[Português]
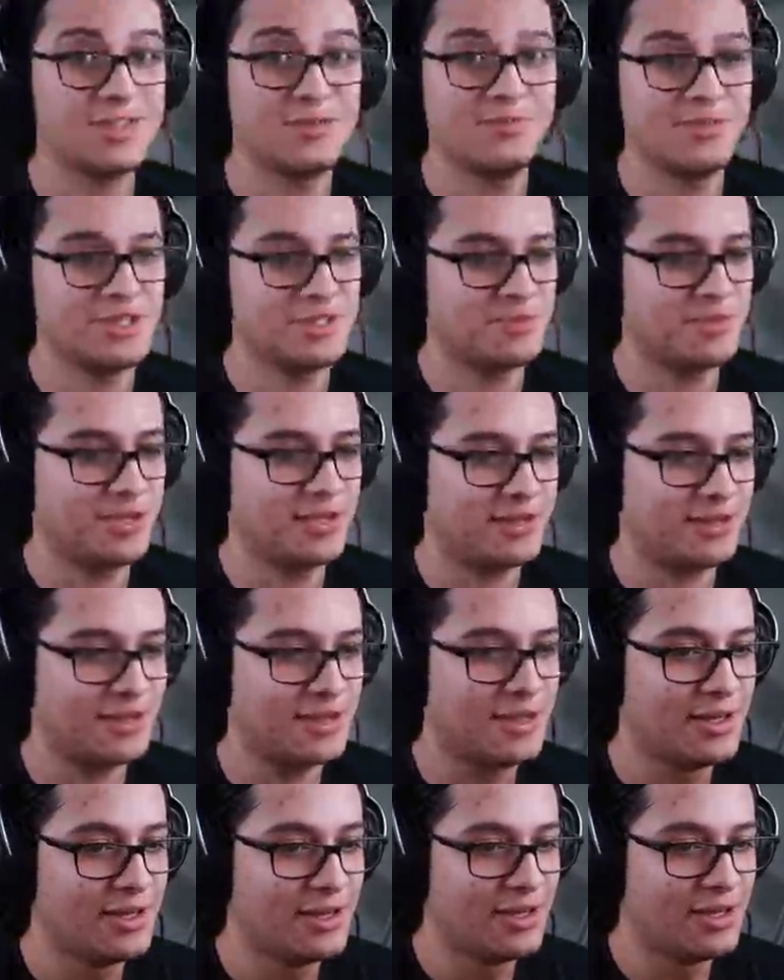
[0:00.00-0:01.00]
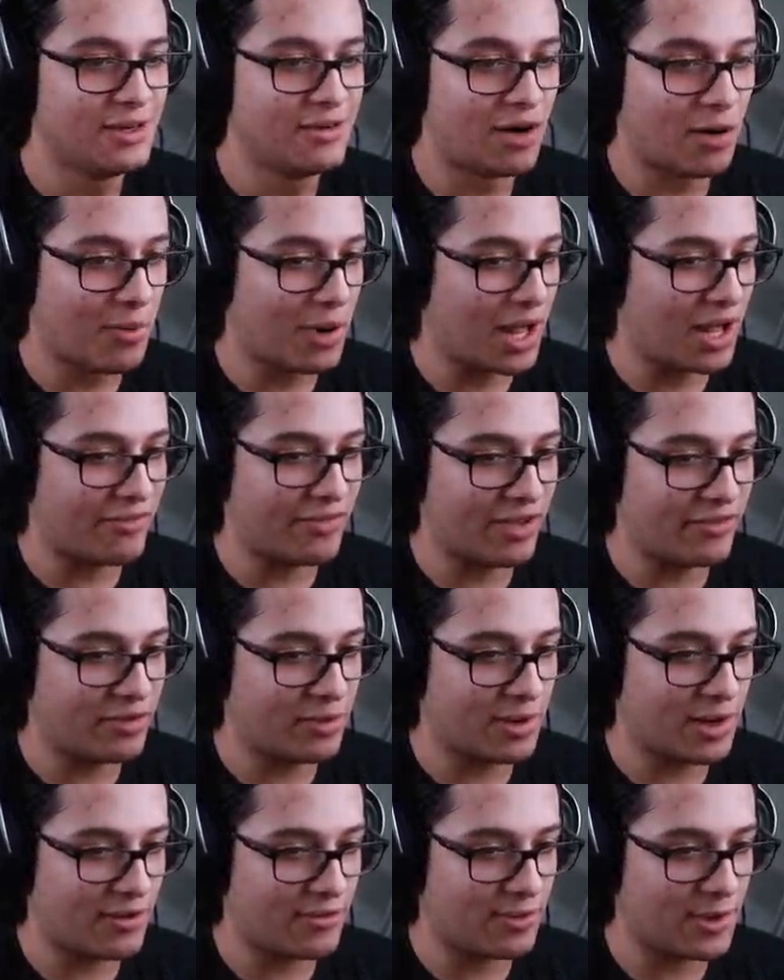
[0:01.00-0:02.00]
simplesmente. Vamos lá, velho,
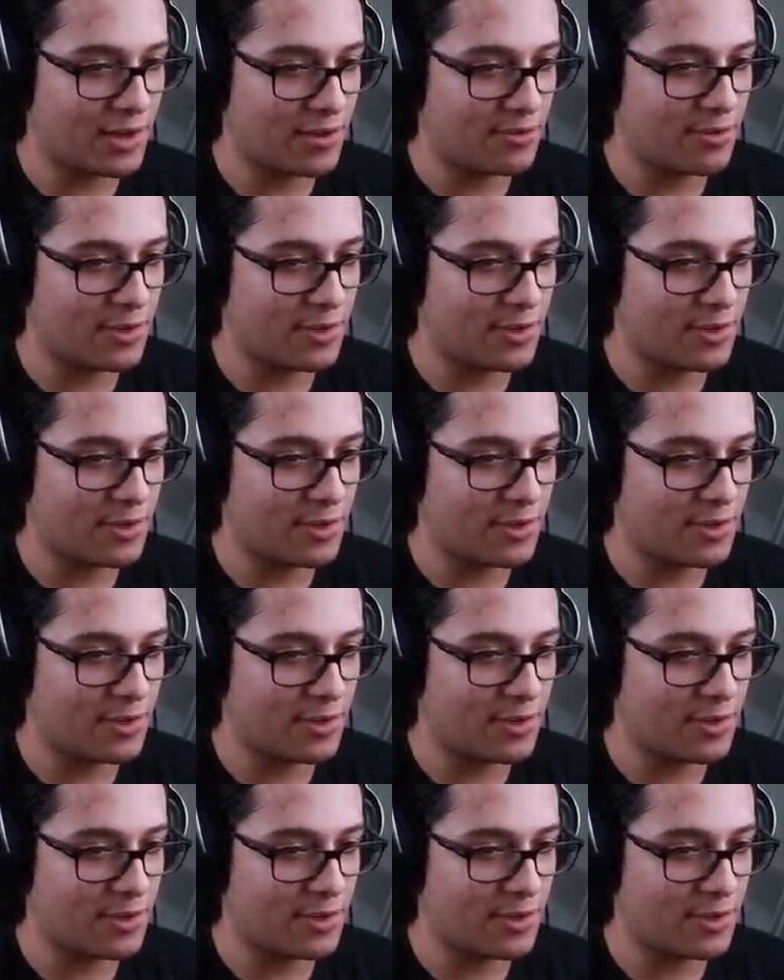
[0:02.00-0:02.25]
vamos lá, vamos lá,